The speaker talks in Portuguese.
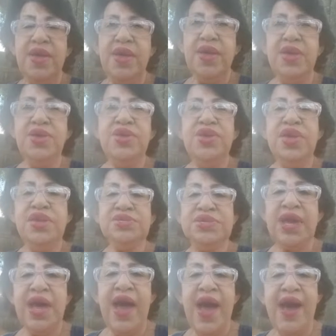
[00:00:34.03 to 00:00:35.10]
é que essa
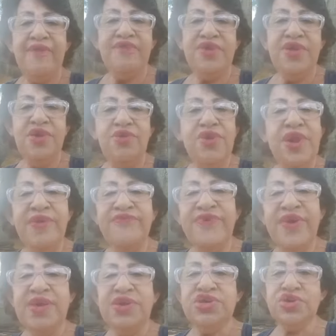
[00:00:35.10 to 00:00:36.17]
árvore, eu
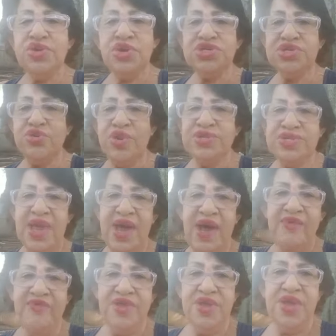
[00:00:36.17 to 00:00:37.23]
gravei short com essa
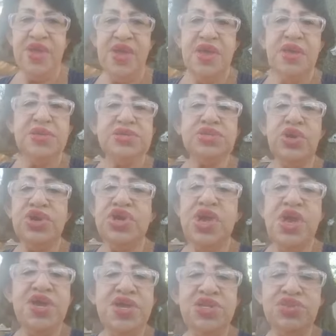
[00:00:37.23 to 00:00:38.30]
árvore. Só que
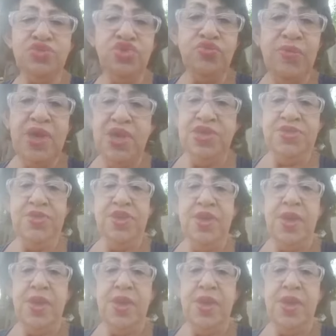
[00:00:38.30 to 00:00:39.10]
aí tudo bem.